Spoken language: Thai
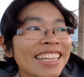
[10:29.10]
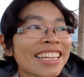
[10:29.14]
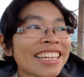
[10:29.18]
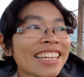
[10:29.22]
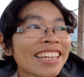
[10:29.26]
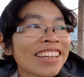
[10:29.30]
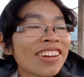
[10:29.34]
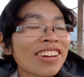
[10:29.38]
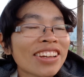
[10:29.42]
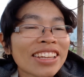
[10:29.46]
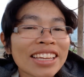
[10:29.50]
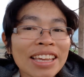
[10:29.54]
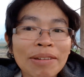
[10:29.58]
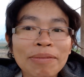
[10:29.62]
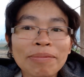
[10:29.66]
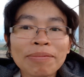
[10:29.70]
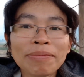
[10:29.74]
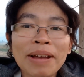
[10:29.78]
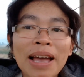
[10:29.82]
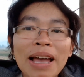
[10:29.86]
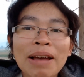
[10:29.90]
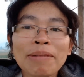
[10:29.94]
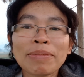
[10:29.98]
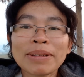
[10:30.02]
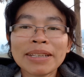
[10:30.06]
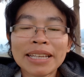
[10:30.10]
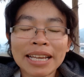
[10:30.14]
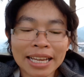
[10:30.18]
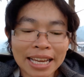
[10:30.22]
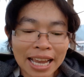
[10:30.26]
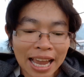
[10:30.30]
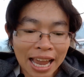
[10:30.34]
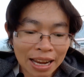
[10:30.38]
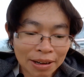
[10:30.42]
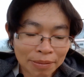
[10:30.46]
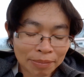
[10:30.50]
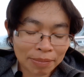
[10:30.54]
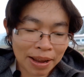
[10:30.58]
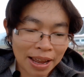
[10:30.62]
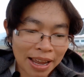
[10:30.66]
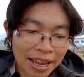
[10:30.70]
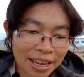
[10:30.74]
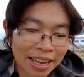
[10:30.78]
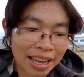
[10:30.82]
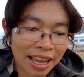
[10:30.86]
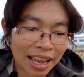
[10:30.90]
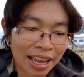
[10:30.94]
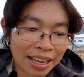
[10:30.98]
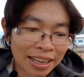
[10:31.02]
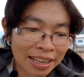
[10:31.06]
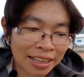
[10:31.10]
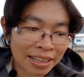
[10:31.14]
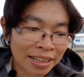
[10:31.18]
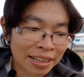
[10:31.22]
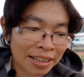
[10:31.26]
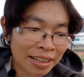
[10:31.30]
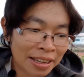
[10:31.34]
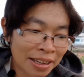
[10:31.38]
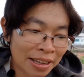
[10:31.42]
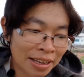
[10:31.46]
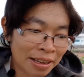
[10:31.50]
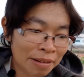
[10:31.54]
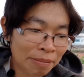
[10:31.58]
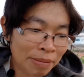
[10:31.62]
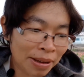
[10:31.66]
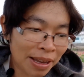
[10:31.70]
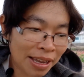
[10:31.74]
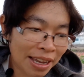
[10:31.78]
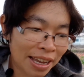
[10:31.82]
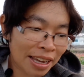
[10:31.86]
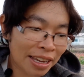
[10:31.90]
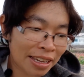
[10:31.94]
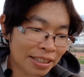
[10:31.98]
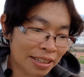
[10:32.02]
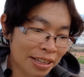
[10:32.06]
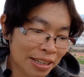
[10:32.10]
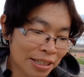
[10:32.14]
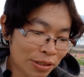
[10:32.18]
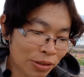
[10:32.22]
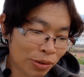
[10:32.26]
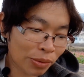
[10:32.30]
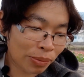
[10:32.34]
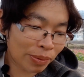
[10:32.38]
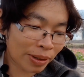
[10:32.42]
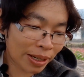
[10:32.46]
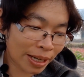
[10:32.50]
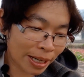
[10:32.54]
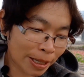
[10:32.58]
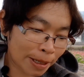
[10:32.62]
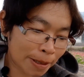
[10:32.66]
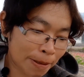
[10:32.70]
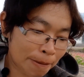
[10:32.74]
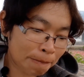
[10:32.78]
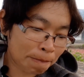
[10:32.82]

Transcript: เราเก็บภาพบรรยากาศมาค่ะ มาให้ได้ชมกัน